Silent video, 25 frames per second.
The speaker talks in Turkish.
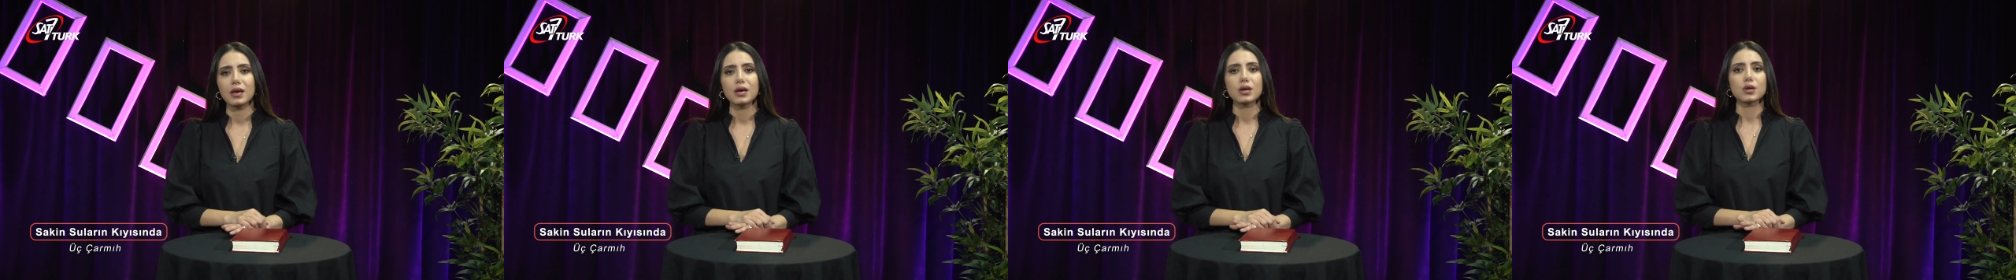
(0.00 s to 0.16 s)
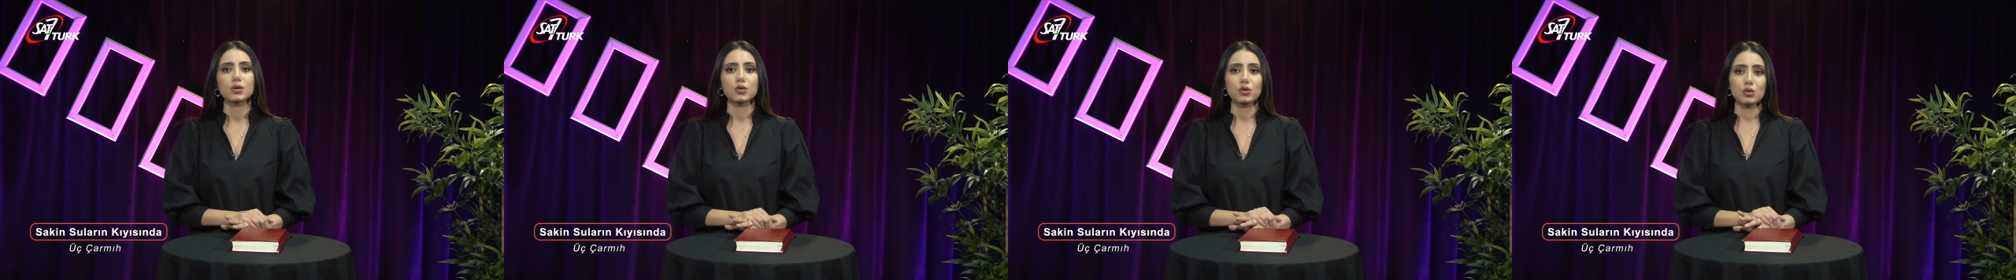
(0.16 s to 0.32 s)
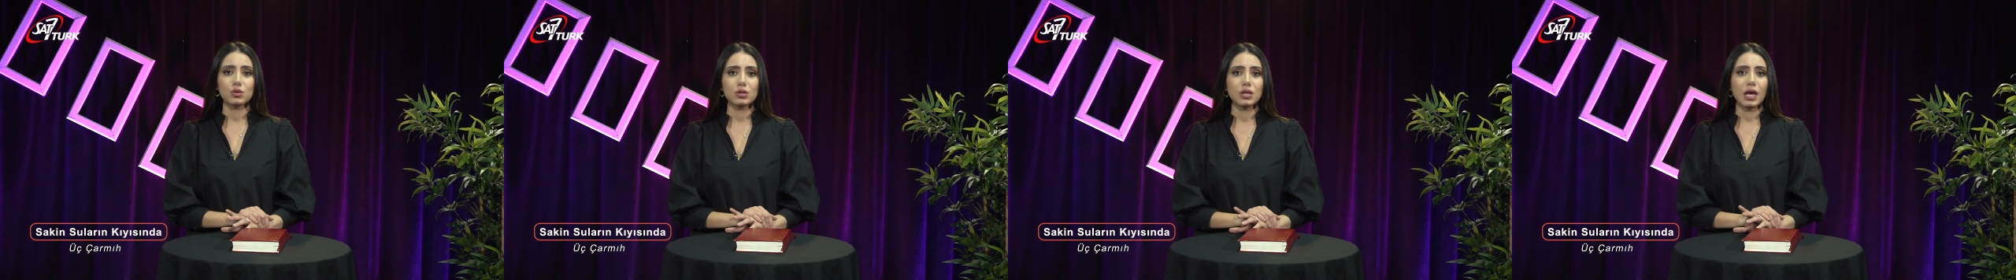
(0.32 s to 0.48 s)

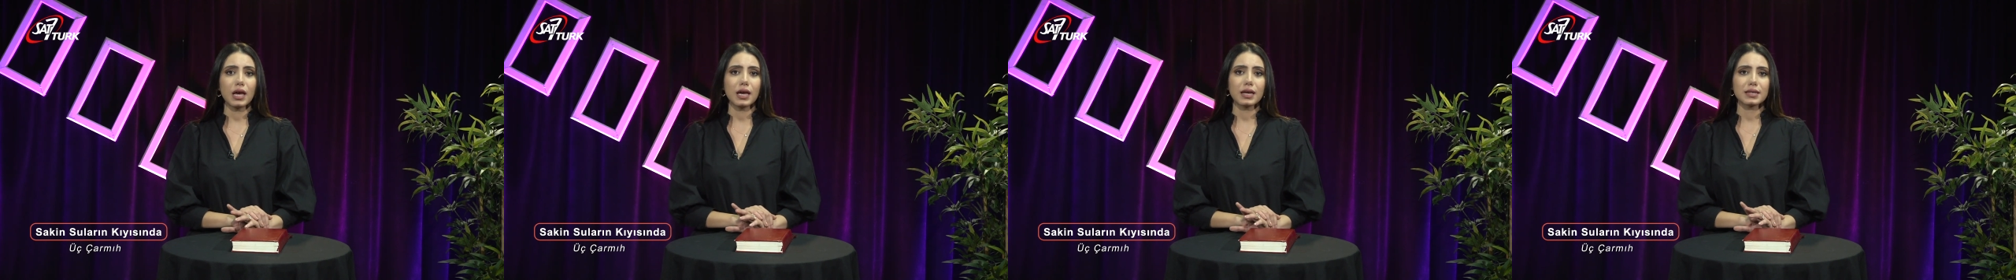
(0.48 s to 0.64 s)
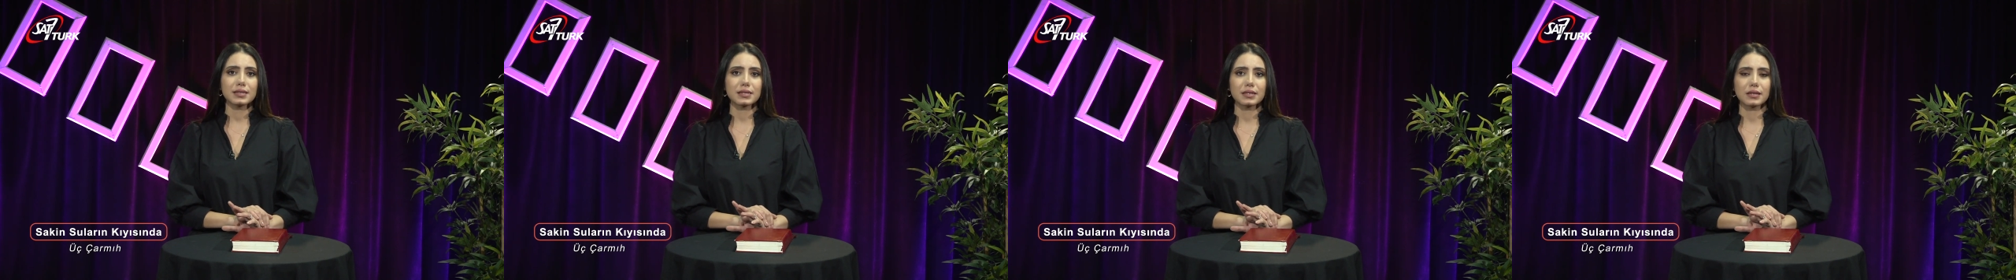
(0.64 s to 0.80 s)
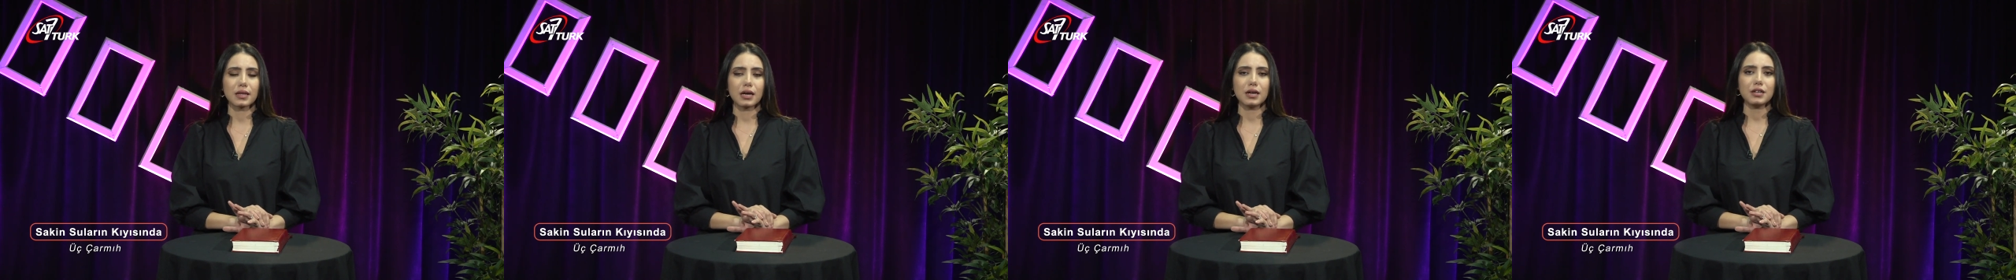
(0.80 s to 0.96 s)
Kutsal
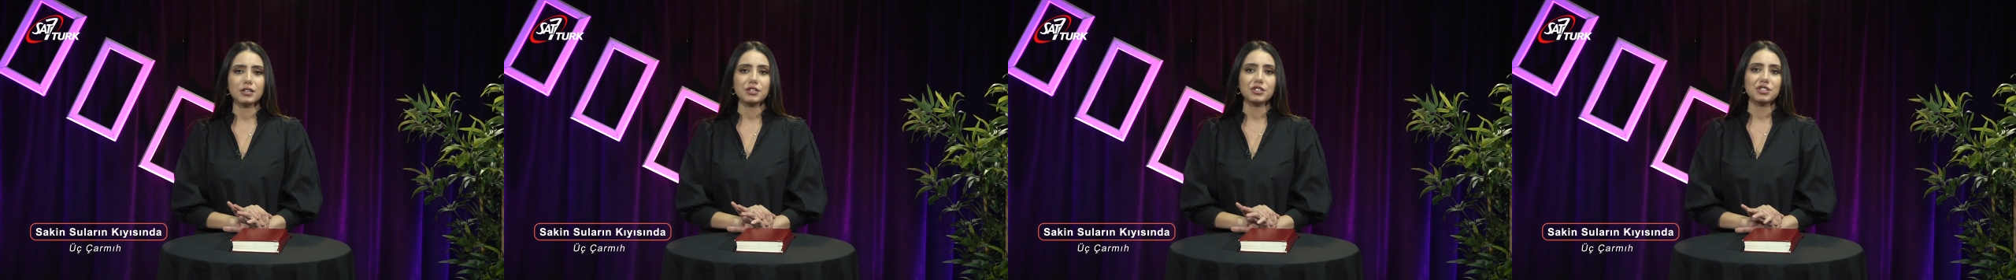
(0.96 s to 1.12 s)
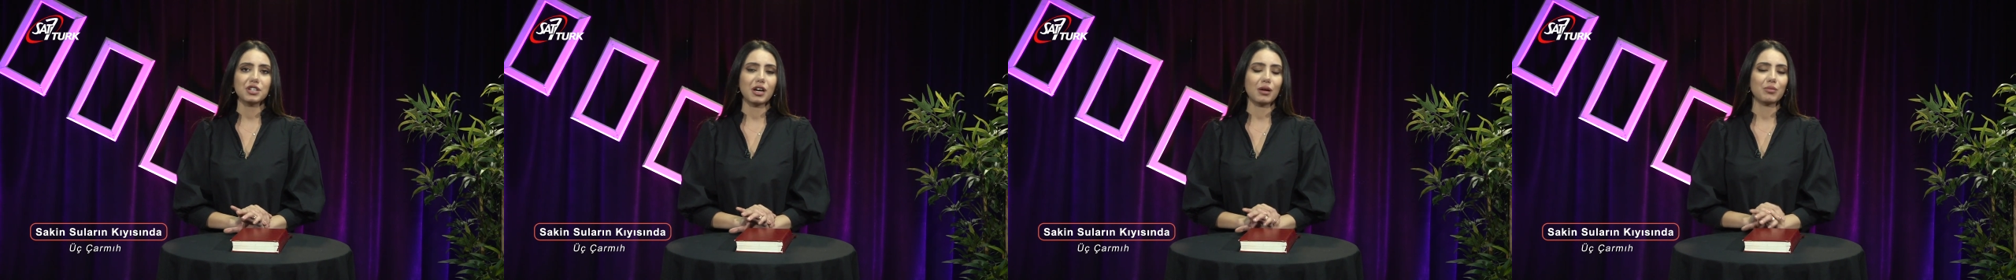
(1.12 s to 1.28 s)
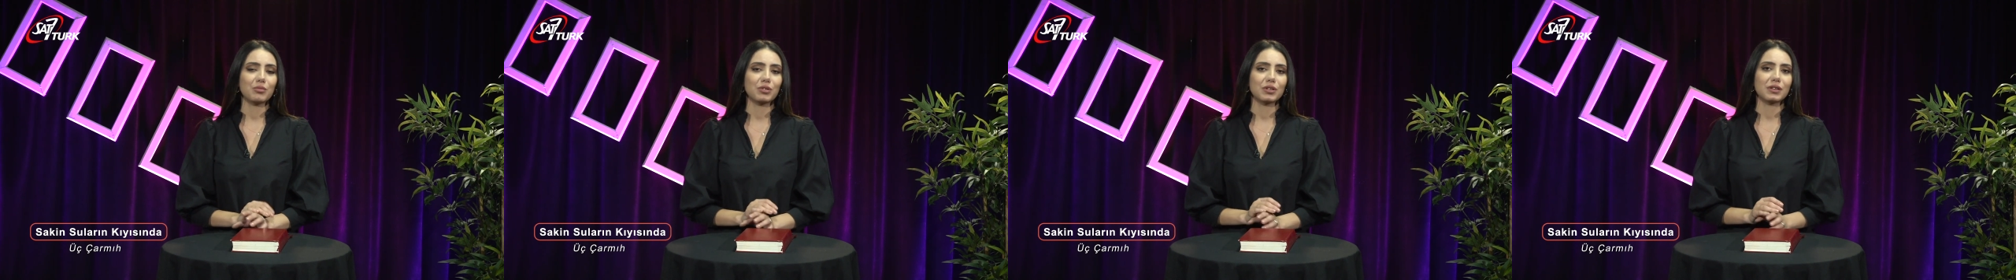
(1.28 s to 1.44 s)
yazılar
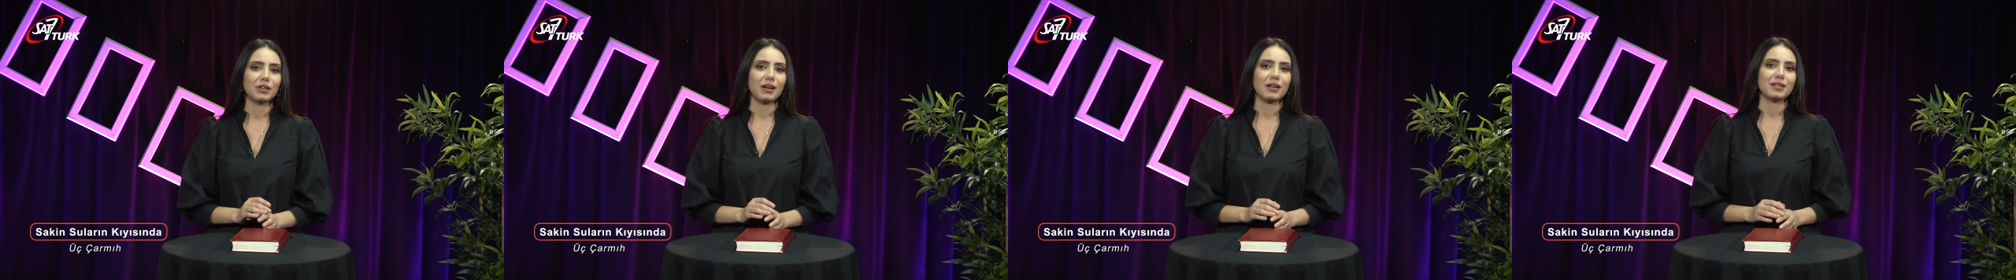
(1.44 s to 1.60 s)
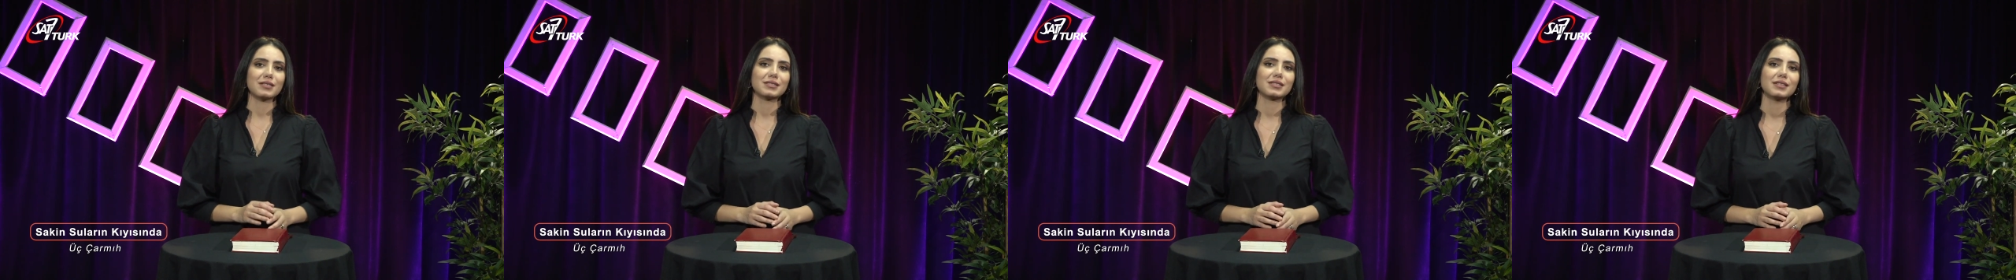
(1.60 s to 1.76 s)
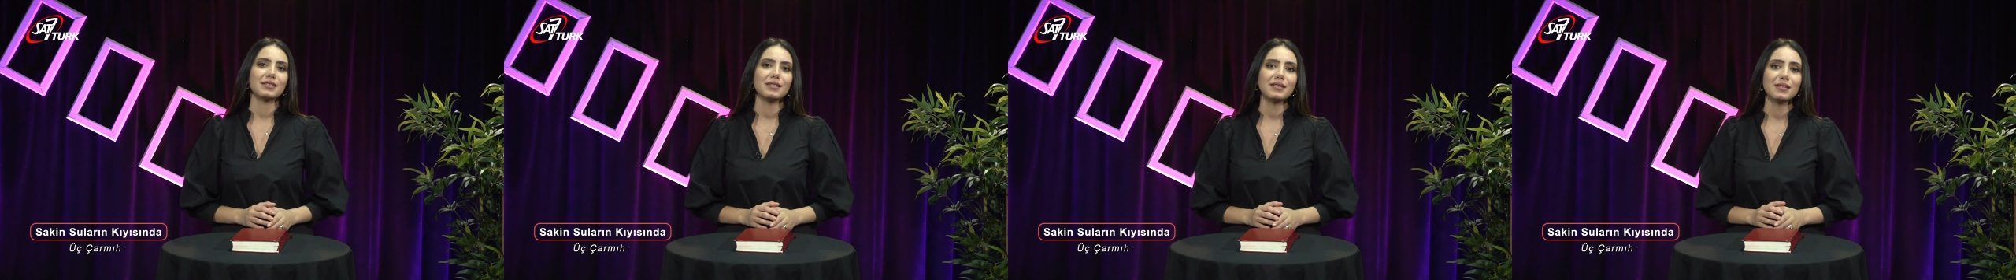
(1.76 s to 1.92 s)

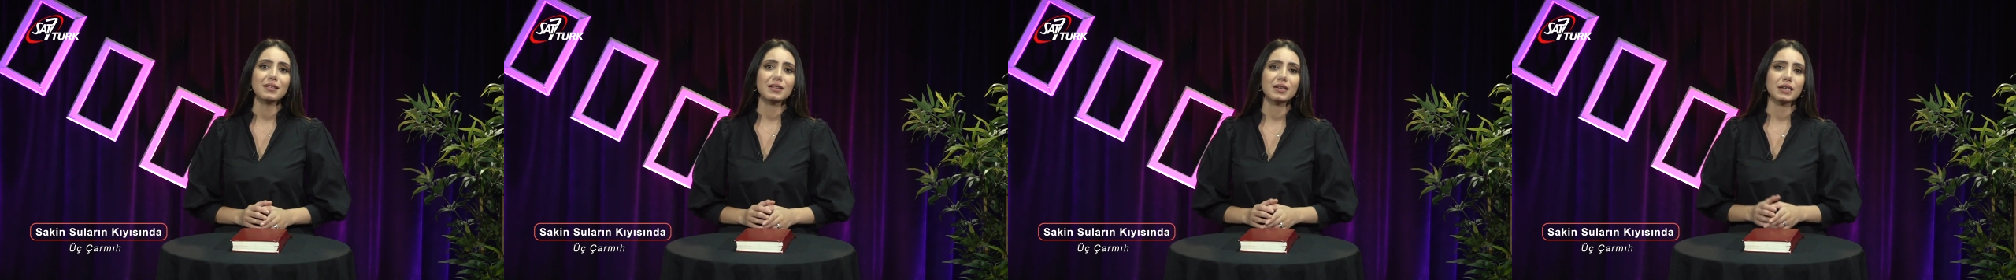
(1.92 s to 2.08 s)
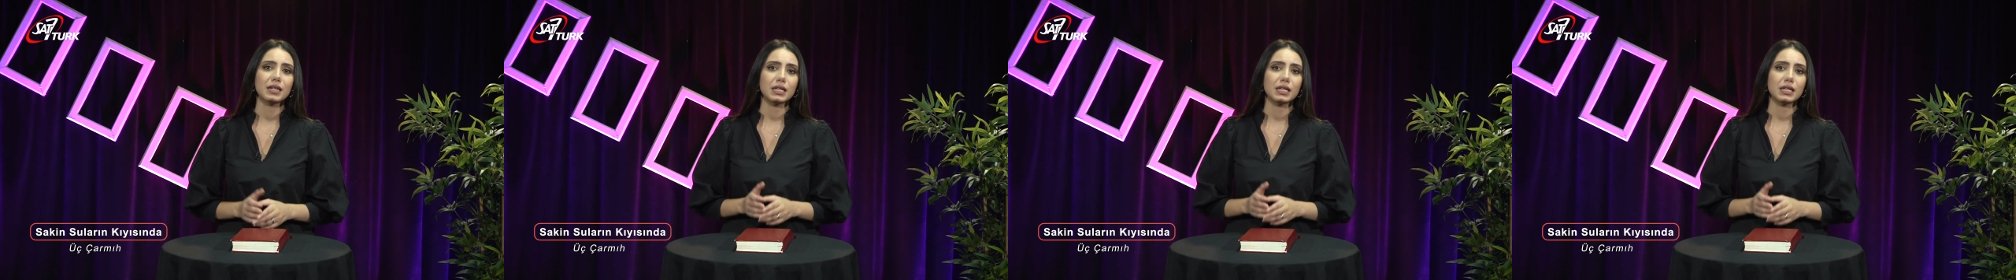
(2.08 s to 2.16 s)
çarmıhlarda